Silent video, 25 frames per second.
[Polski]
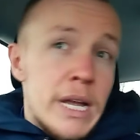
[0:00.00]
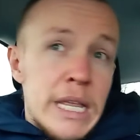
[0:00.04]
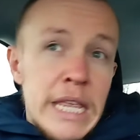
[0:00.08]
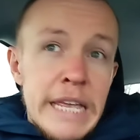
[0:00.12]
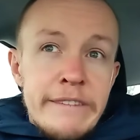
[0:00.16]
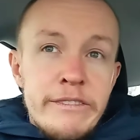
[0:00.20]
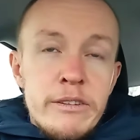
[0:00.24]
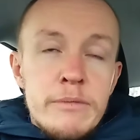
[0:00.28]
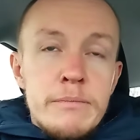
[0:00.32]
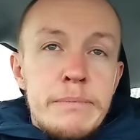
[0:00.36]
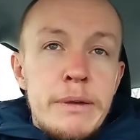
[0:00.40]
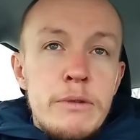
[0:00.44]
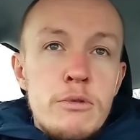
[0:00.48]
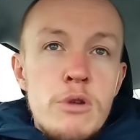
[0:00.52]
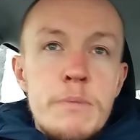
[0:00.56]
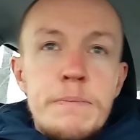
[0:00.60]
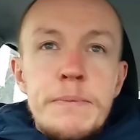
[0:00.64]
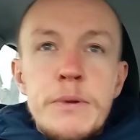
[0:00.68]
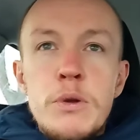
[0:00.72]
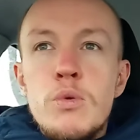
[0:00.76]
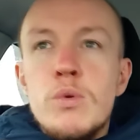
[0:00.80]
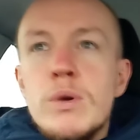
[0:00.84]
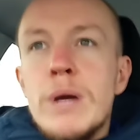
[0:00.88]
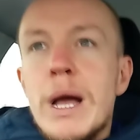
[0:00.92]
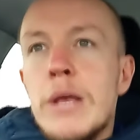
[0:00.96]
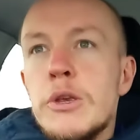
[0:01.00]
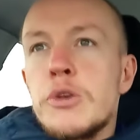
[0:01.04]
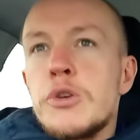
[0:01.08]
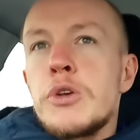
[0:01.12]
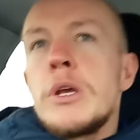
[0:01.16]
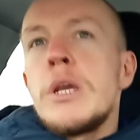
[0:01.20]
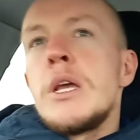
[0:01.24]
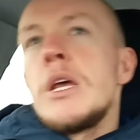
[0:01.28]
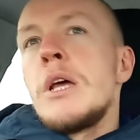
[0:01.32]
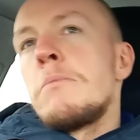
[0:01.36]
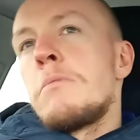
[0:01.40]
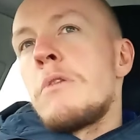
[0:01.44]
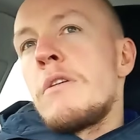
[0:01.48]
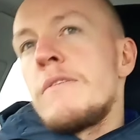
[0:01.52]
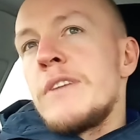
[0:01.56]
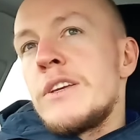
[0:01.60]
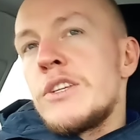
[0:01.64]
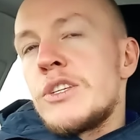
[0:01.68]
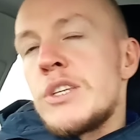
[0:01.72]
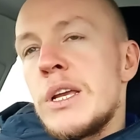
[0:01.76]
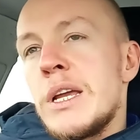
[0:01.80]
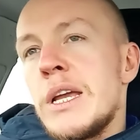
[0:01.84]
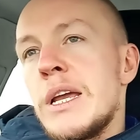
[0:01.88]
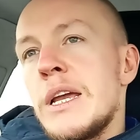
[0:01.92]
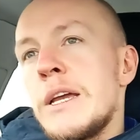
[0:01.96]
nie wiem, były piłkarz, powie,
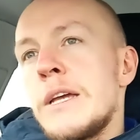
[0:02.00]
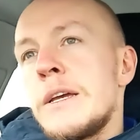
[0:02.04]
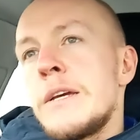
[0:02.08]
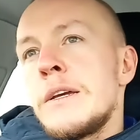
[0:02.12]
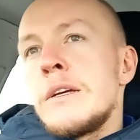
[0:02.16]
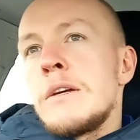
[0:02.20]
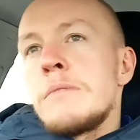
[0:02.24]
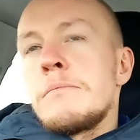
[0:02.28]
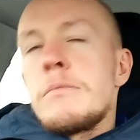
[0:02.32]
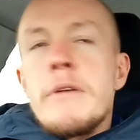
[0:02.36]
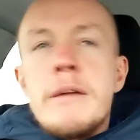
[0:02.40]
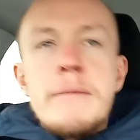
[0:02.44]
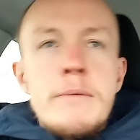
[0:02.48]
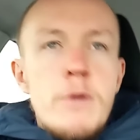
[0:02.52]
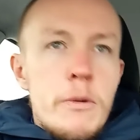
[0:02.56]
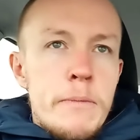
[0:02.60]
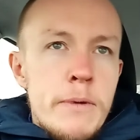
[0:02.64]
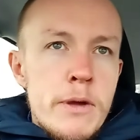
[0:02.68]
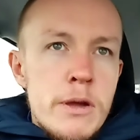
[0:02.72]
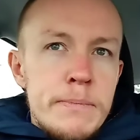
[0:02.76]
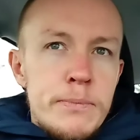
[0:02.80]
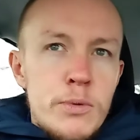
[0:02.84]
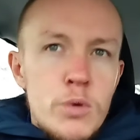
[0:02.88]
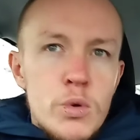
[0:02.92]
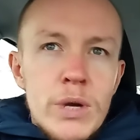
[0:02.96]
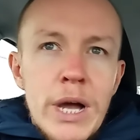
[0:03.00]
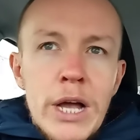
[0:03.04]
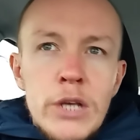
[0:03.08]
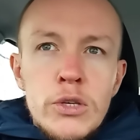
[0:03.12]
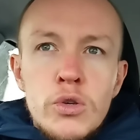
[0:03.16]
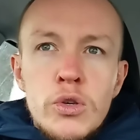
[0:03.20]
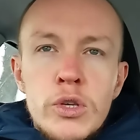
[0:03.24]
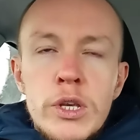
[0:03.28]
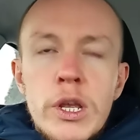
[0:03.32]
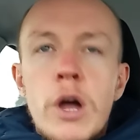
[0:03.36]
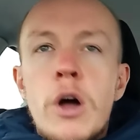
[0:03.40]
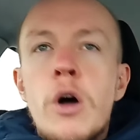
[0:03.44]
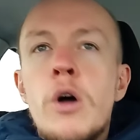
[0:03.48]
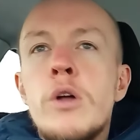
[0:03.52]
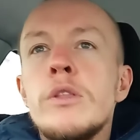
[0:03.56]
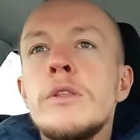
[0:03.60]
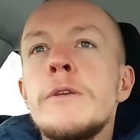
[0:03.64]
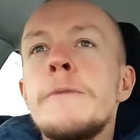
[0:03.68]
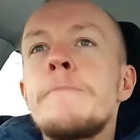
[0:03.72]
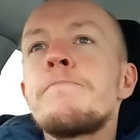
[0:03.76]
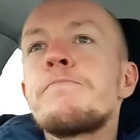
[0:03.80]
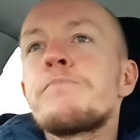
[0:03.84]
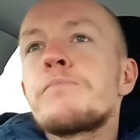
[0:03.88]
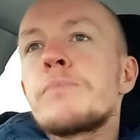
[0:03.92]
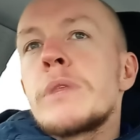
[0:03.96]
że powiemy o byłym piłkarzu, że on
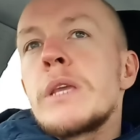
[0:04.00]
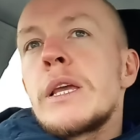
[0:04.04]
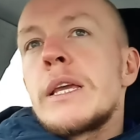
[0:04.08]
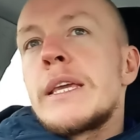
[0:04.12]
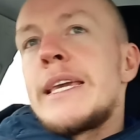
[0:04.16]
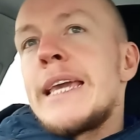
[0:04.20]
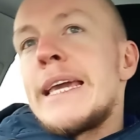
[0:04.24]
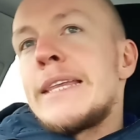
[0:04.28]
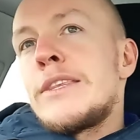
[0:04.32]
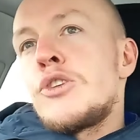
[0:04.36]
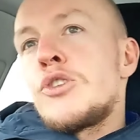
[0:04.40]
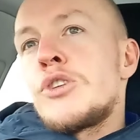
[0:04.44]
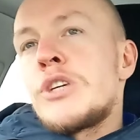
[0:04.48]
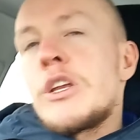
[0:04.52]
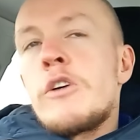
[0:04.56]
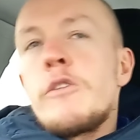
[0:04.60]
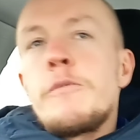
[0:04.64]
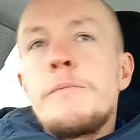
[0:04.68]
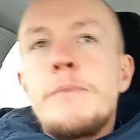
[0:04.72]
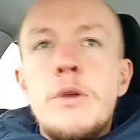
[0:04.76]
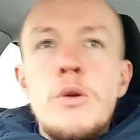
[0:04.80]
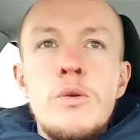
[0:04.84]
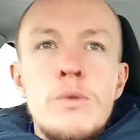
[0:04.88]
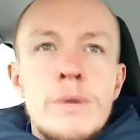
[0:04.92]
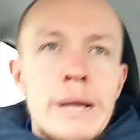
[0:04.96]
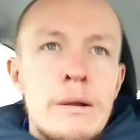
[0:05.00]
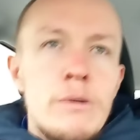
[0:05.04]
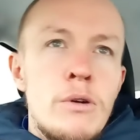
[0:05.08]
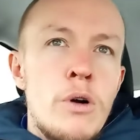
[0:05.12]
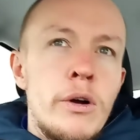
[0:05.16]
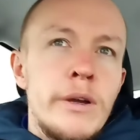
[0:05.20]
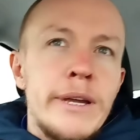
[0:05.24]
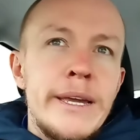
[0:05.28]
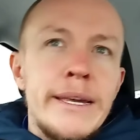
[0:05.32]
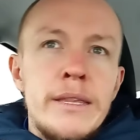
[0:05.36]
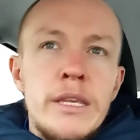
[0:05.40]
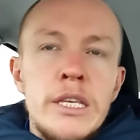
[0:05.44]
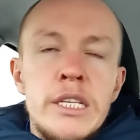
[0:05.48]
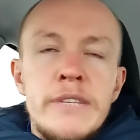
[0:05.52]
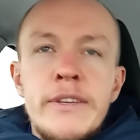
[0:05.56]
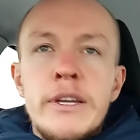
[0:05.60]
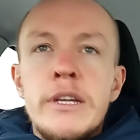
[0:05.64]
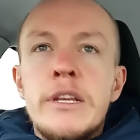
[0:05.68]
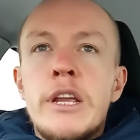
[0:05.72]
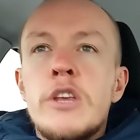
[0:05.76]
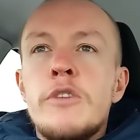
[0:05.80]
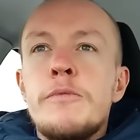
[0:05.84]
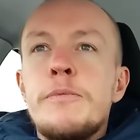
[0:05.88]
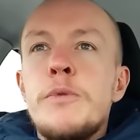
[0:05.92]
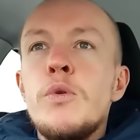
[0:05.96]
kiedyś grał w piłkę, on kiedyś
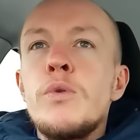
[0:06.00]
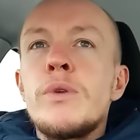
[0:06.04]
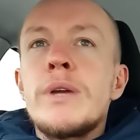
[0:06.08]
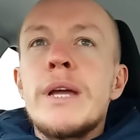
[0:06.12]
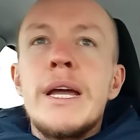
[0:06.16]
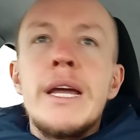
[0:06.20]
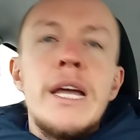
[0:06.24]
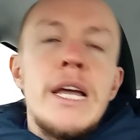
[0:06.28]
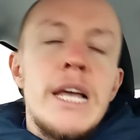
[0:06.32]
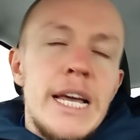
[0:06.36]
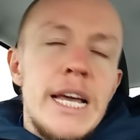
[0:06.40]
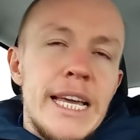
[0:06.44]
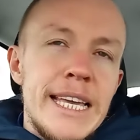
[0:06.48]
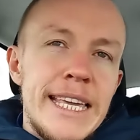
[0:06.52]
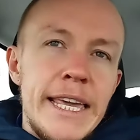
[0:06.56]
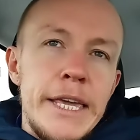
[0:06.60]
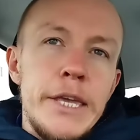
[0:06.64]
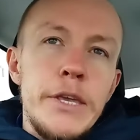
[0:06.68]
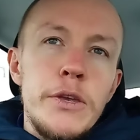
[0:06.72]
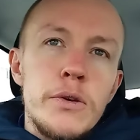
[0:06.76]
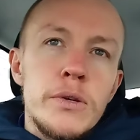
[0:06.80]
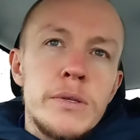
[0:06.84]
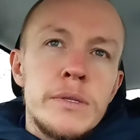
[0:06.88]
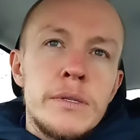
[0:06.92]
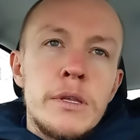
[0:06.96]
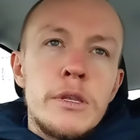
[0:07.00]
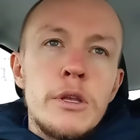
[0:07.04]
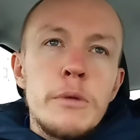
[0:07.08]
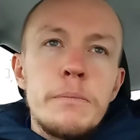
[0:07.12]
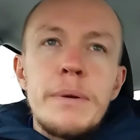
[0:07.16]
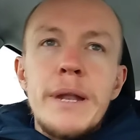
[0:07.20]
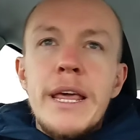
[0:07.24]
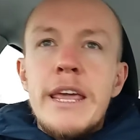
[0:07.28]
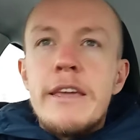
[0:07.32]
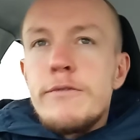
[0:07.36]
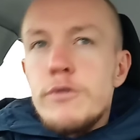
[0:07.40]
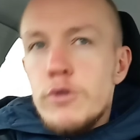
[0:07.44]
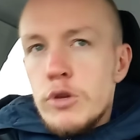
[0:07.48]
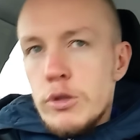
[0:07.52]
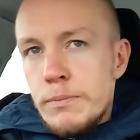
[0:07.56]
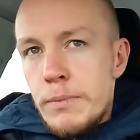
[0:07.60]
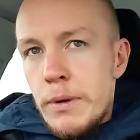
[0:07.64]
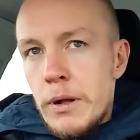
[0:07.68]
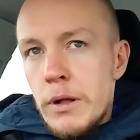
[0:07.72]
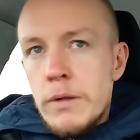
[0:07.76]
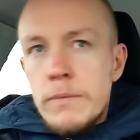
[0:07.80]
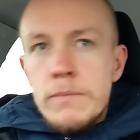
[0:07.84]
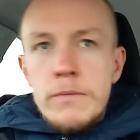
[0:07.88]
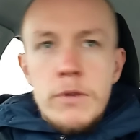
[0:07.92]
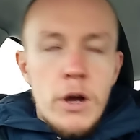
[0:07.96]
w piłkę. He used to play
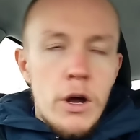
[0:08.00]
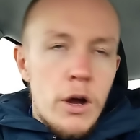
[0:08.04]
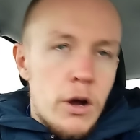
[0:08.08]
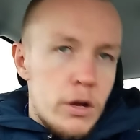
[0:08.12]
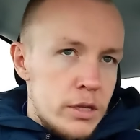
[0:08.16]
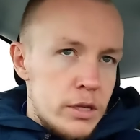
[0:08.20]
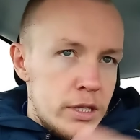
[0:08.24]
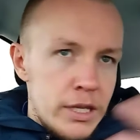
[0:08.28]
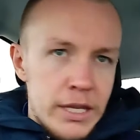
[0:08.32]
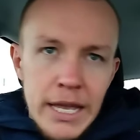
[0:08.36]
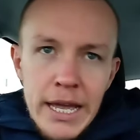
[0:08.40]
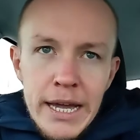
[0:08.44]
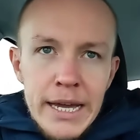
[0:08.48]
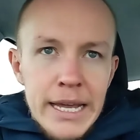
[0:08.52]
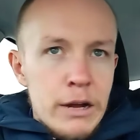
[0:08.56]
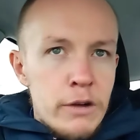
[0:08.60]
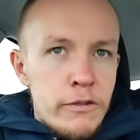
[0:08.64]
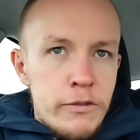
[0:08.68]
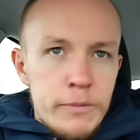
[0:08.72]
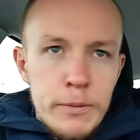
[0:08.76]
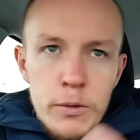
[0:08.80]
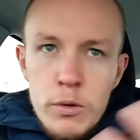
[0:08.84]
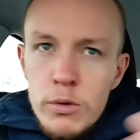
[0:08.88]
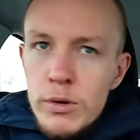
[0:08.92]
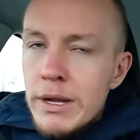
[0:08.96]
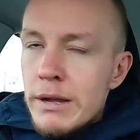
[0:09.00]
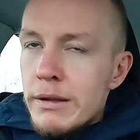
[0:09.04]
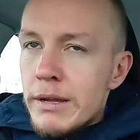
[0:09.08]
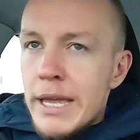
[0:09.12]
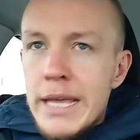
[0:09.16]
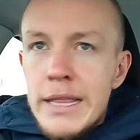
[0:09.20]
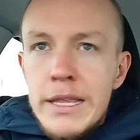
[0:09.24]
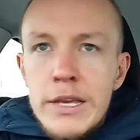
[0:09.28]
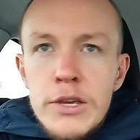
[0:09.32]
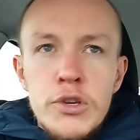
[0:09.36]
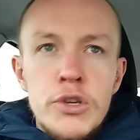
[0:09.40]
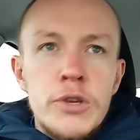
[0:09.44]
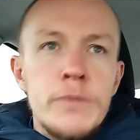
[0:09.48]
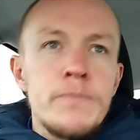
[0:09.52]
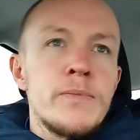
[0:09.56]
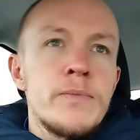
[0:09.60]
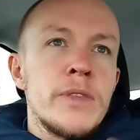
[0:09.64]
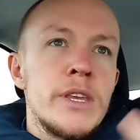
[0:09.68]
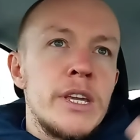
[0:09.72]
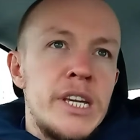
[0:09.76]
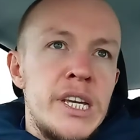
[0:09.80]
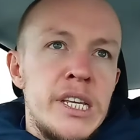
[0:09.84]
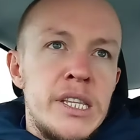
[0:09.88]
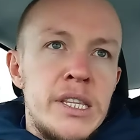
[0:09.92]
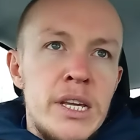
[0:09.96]
football. On nie grał w piłkę kiedyś?
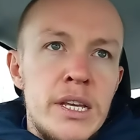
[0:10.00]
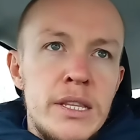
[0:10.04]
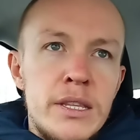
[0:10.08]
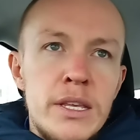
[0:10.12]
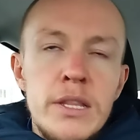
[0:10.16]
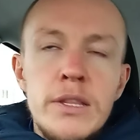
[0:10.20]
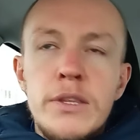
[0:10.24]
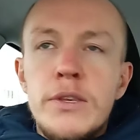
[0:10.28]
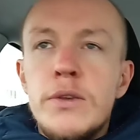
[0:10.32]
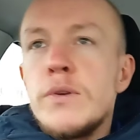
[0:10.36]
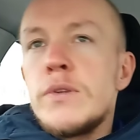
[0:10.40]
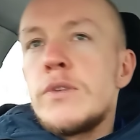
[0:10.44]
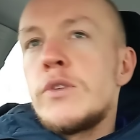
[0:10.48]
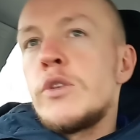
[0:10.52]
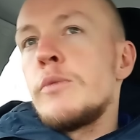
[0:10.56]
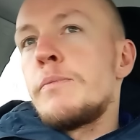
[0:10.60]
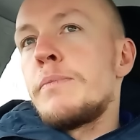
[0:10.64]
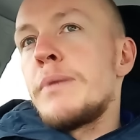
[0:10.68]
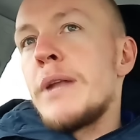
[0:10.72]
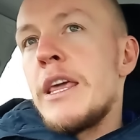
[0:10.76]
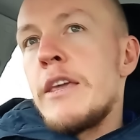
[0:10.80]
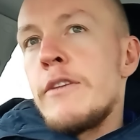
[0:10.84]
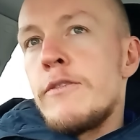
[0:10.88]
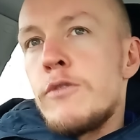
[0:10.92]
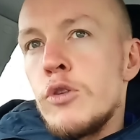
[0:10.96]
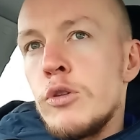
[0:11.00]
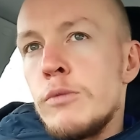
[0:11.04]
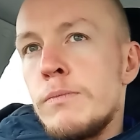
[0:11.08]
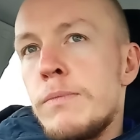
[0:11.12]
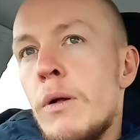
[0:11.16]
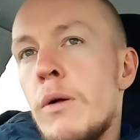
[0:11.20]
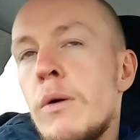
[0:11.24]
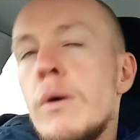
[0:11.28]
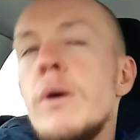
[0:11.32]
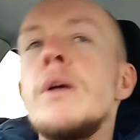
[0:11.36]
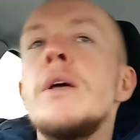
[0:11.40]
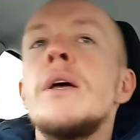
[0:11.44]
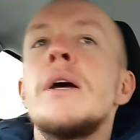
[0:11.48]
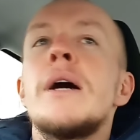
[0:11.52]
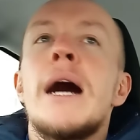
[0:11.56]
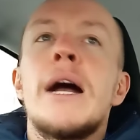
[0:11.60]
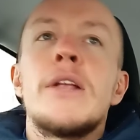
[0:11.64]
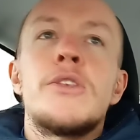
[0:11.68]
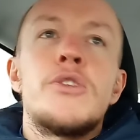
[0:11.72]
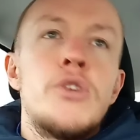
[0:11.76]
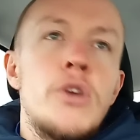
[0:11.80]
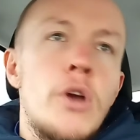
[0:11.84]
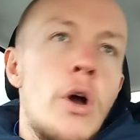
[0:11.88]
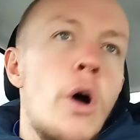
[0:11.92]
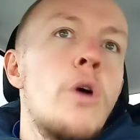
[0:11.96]
He didn't used to play football. A
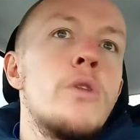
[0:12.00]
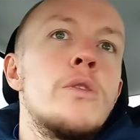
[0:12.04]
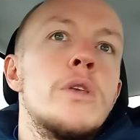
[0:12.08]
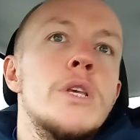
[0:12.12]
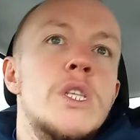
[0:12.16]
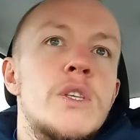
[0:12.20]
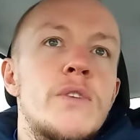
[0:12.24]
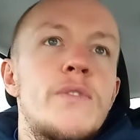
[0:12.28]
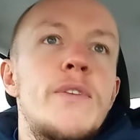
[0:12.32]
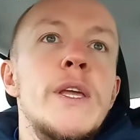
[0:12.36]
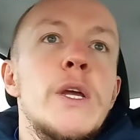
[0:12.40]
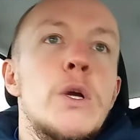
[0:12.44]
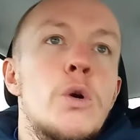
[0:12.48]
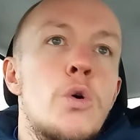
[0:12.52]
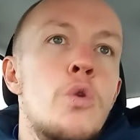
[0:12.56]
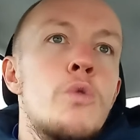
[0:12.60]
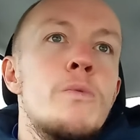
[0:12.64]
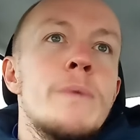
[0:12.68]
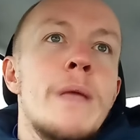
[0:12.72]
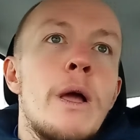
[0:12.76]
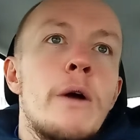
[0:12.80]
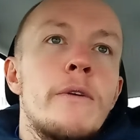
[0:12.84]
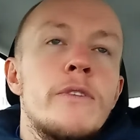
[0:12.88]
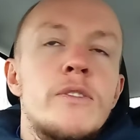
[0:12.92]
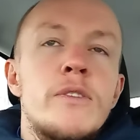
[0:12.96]
czy on zwykł, miał w